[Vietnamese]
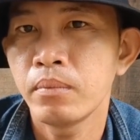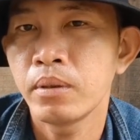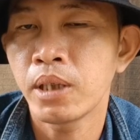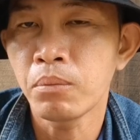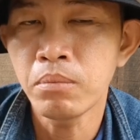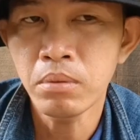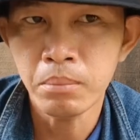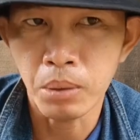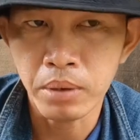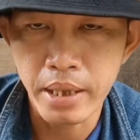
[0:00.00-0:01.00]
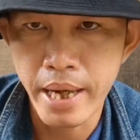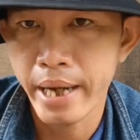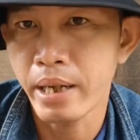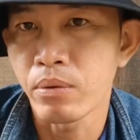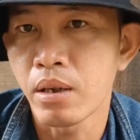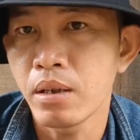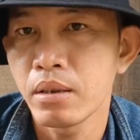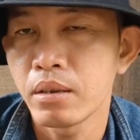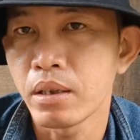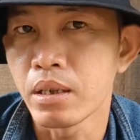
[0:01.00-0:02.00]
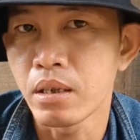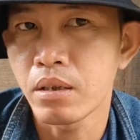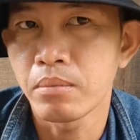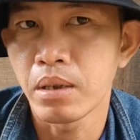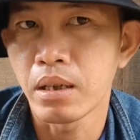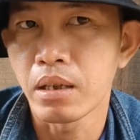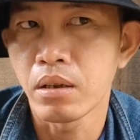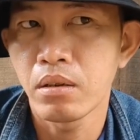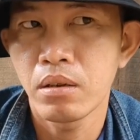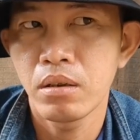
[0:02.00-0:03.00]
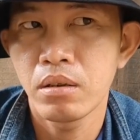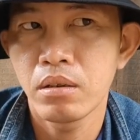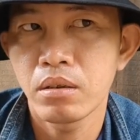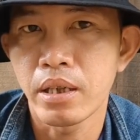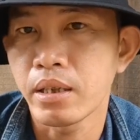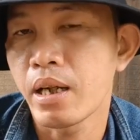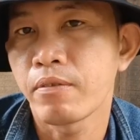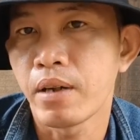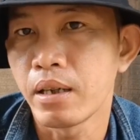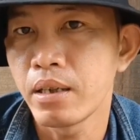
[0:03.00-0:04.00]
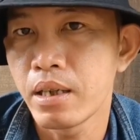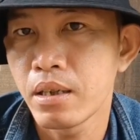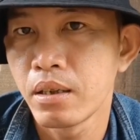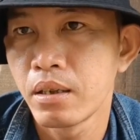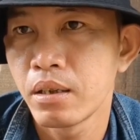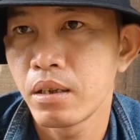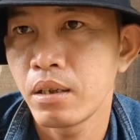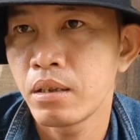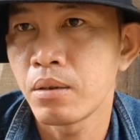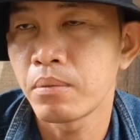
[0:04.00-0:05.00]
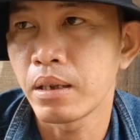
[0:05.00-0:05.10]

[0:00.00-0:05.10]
sống một thời gian nào đó thì nói chung là nó sẽ tan vỡ đi nói chung